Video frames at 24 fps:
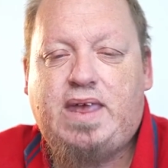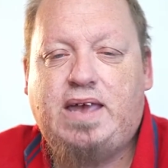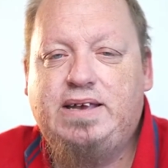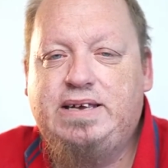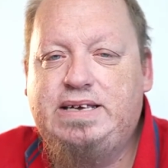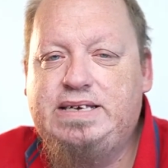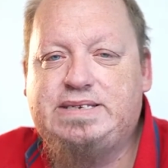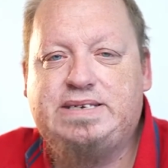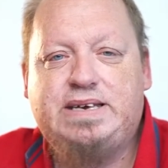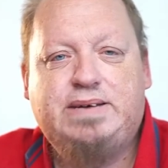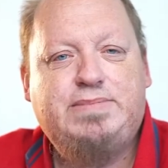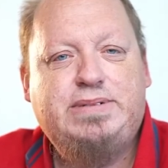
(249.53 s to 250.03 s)

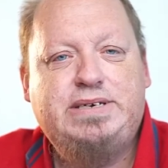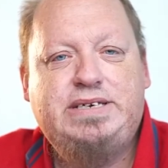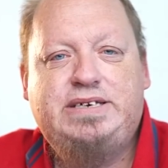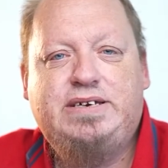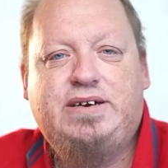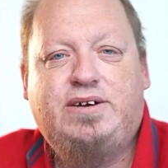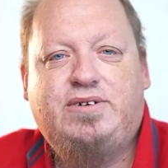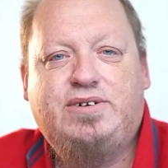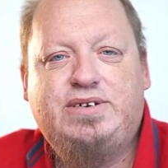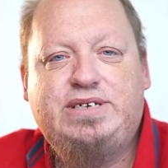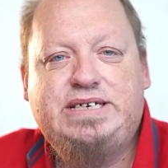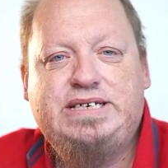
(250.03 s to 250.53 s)
Ist aber
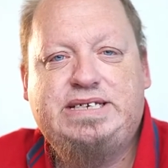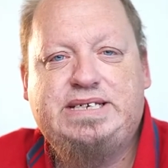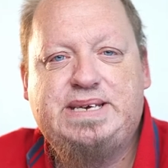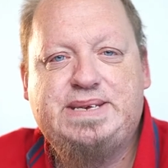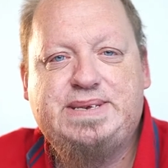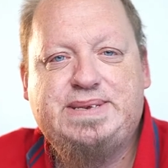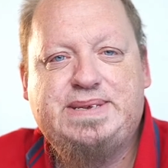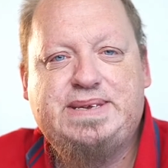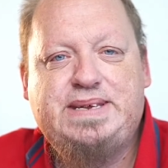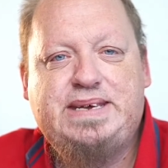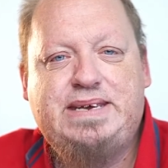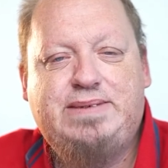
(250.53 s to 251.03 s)
hier auch nicht
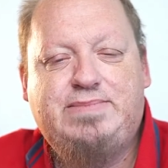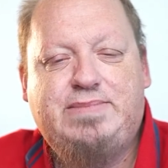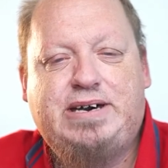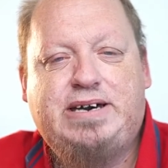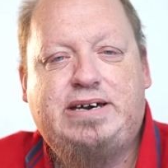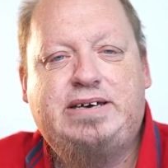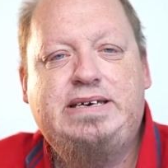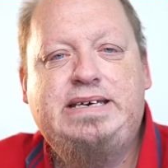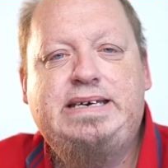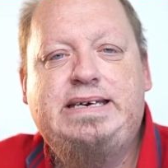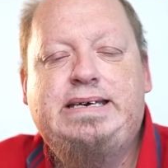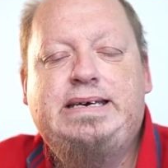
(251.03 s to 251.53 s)
das
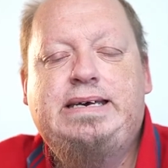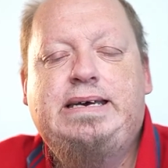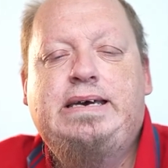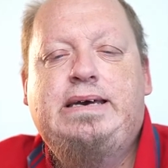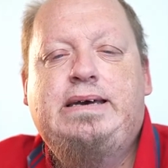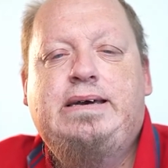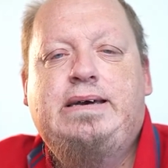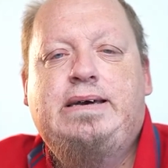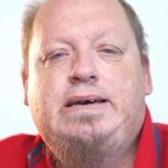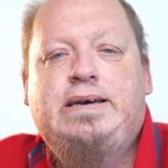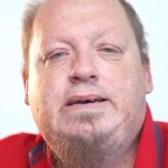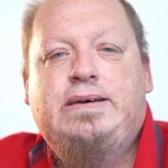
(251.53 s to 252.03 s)
Thema.
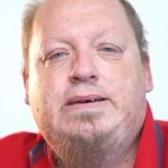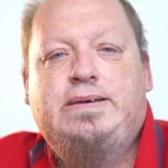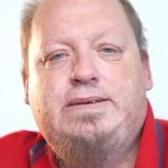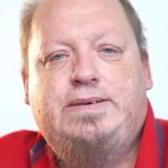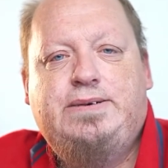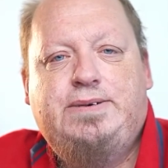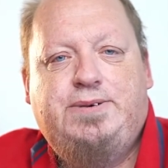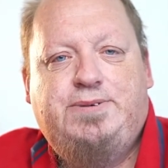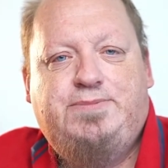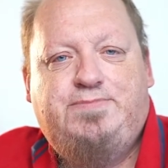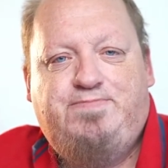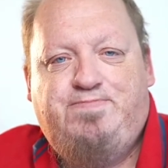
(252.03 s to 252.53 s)

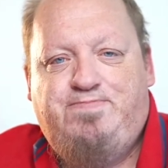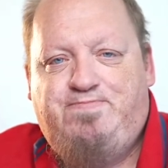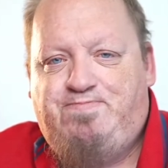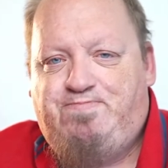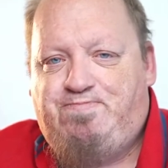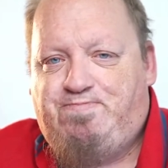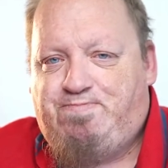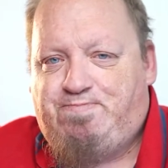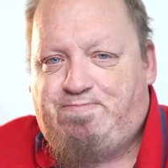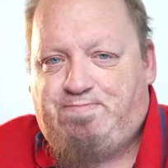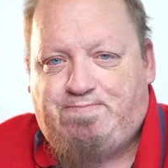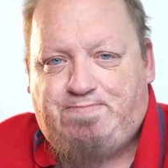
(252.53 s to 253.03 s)
Ähm,
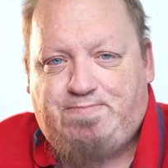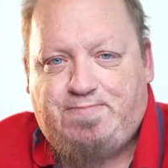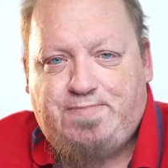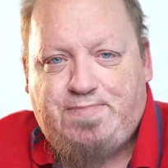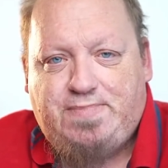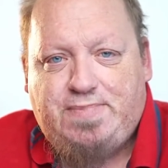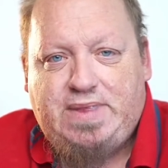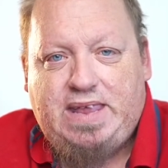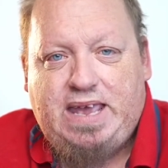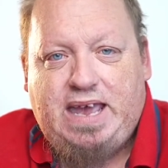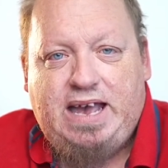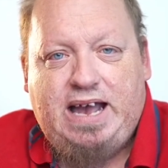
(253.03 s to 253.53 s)

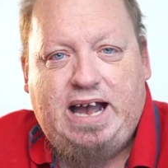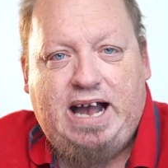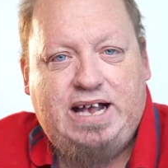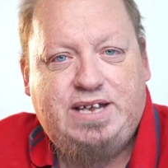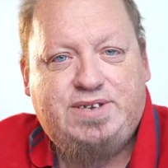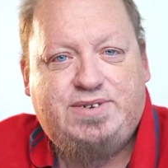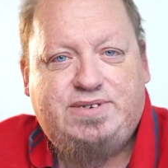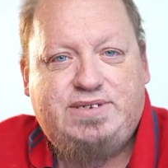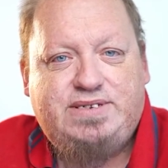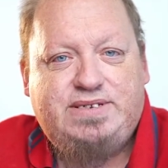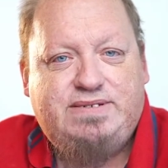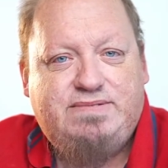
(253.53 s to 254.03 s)

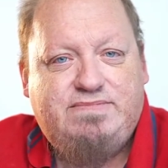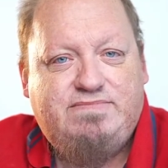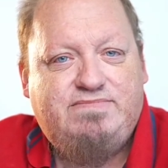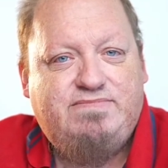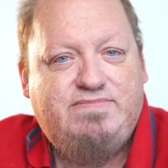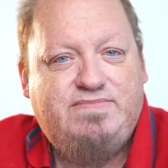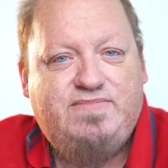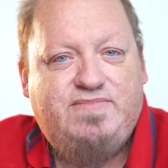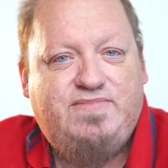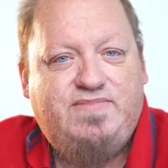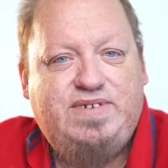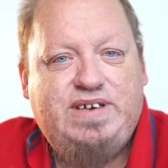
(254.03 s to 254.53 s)
also
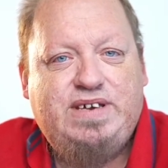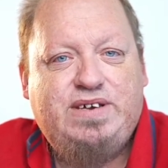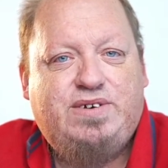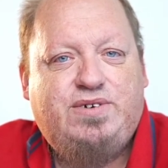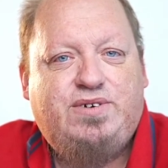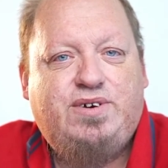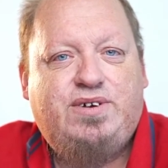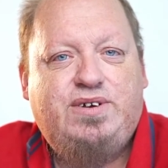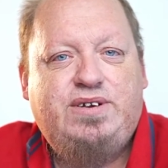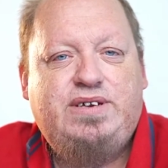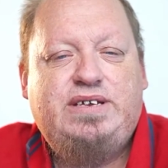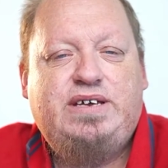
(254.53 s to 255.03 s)
wir
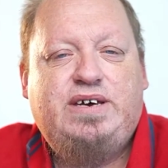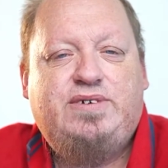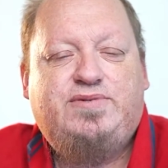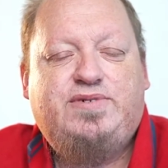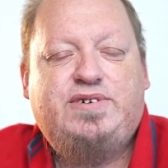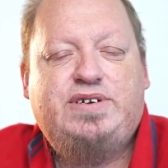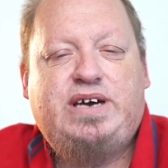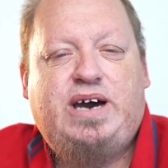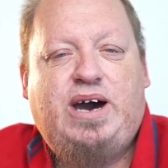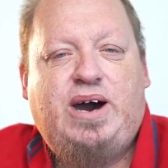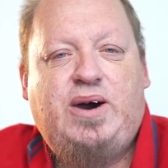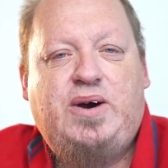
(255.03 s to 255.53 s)
können
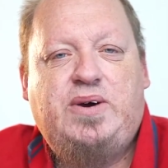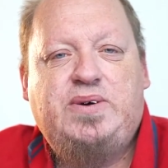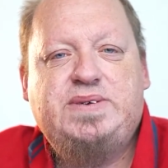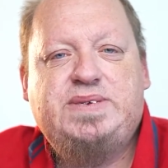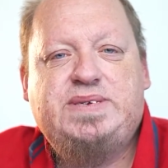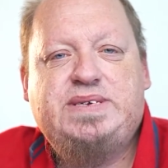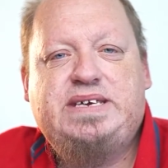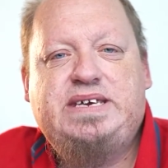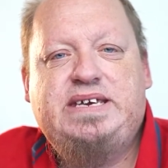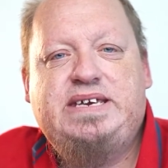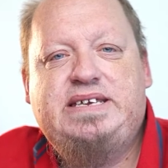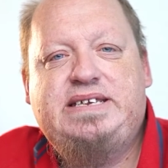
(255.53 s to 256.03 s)
davon
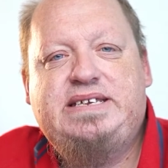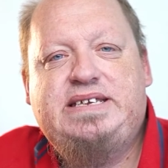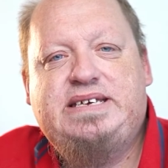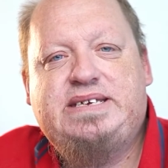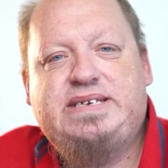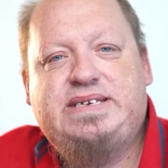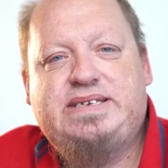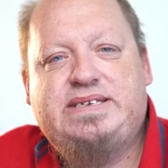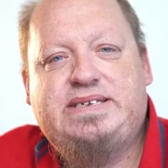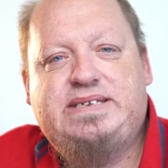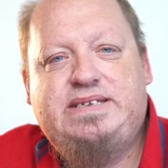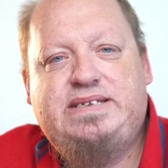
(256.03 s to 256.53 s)
ausgehen,
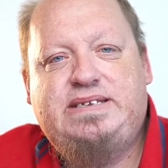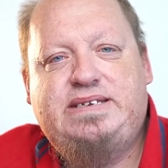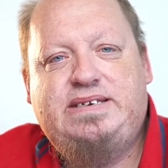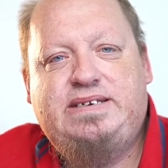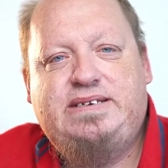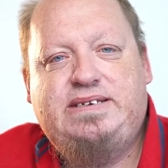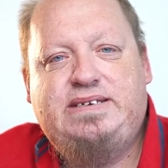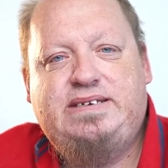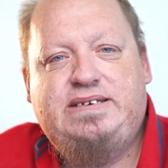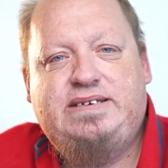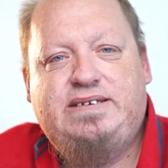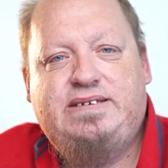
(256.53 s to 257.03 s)
dass
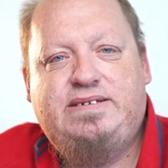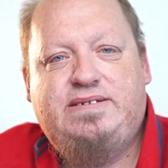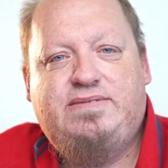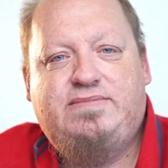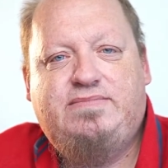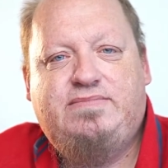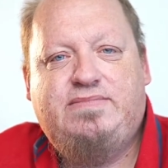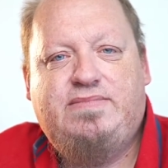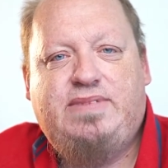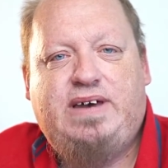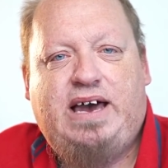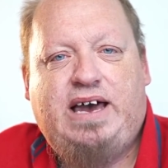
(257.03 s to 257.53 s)
die
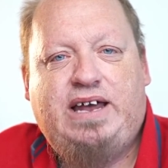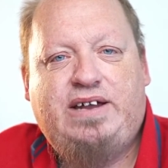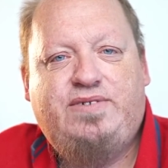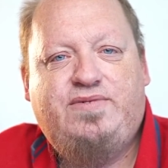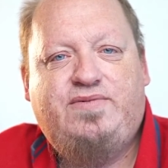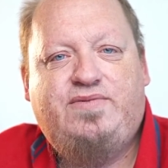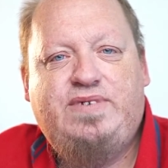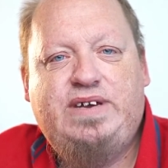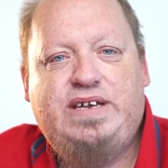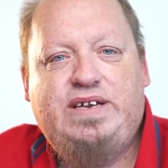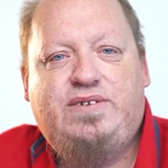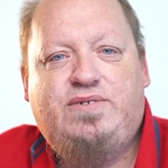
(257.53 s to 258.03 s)

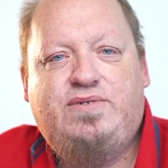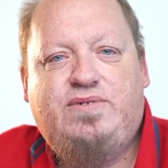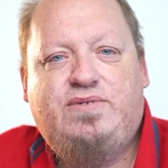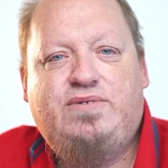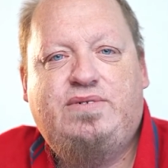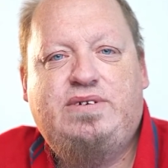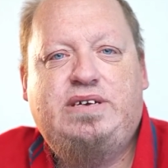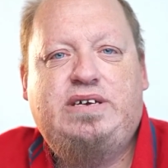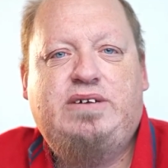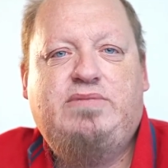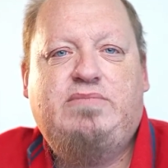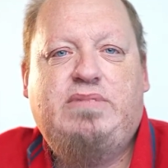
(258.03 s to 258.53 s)

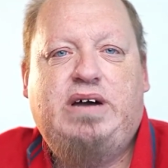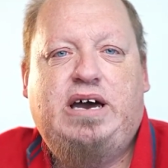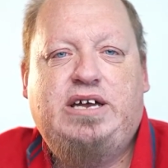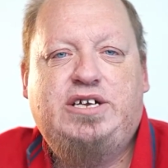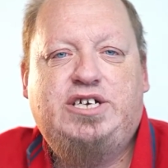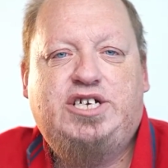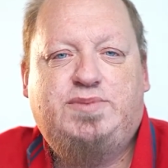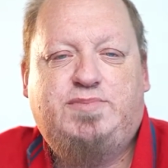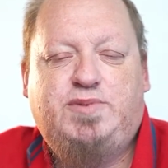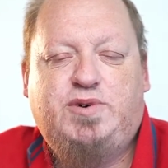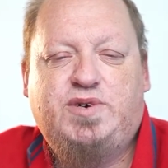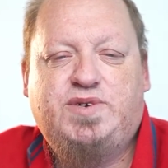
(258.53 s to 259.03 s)
Anwendungen immer
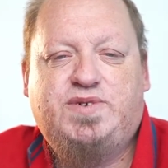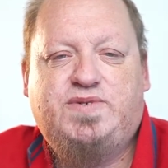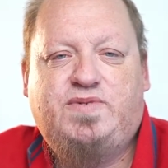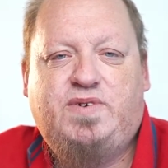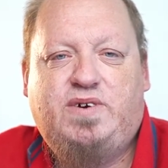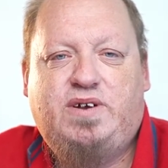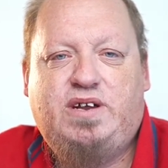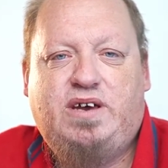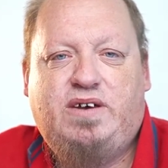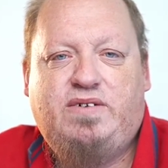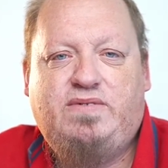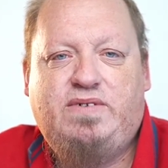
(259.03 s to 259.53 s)

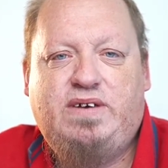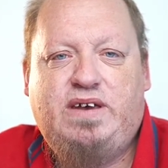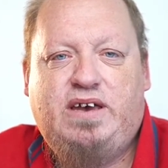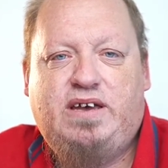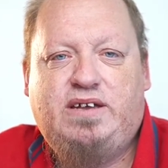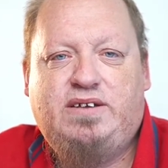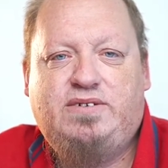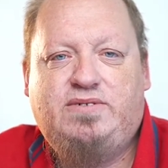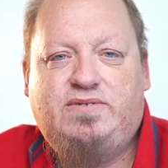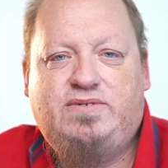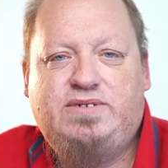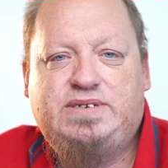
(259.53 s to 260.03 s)
anspruchsvoller
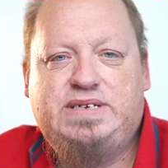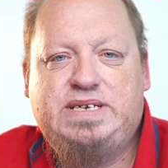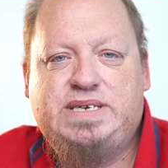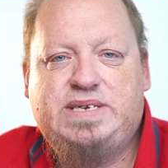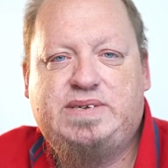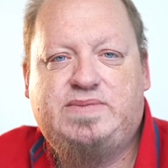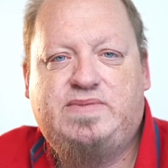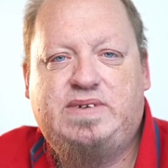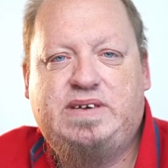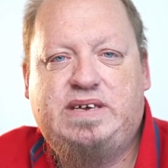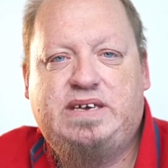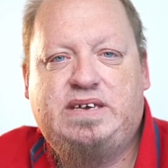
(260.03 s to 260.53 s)
werden und
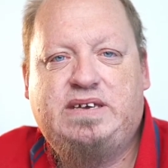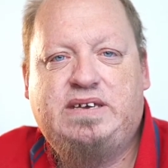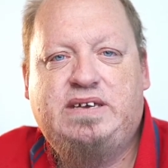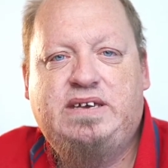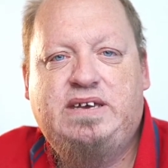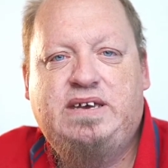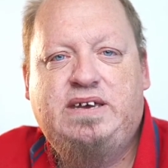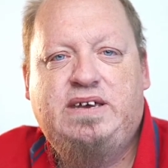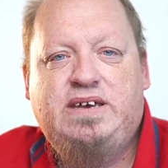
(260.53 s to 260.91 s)
deswegen